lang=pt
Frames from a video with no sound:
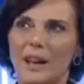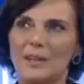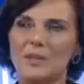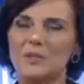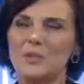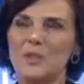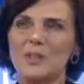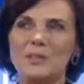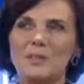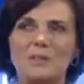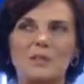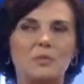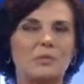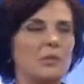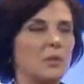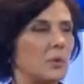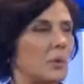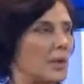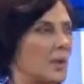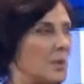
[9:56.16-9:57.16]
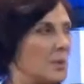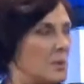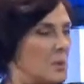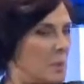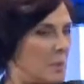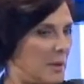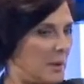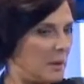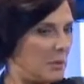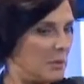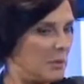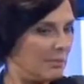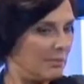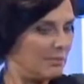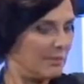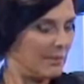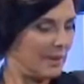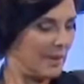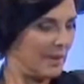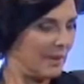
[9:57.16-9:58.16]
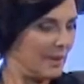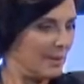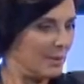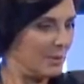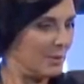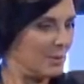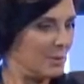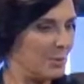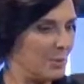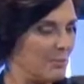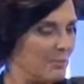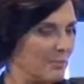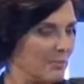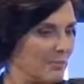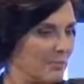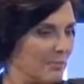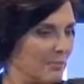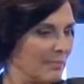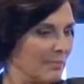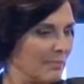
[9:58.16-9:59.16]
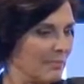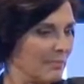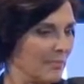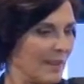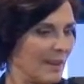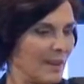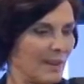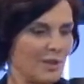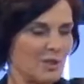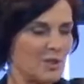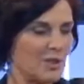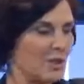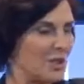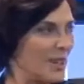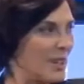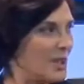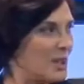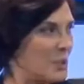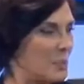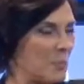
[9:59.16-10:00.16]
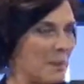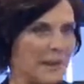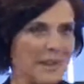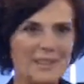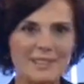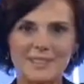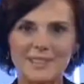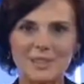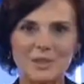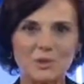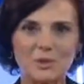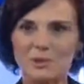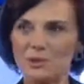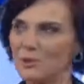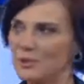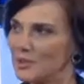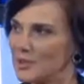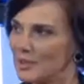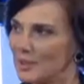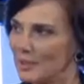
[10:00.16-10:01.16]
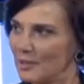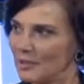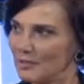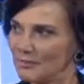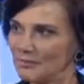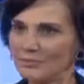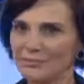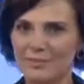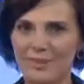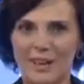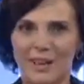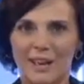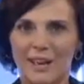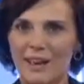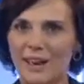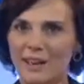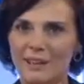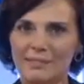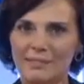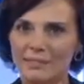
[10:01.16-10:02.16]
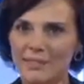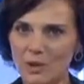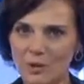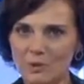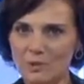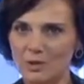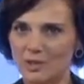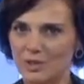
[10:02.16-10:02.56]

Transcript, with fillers: Às vezes eu fico aqui me perguntando, gente, parece que a solução é tão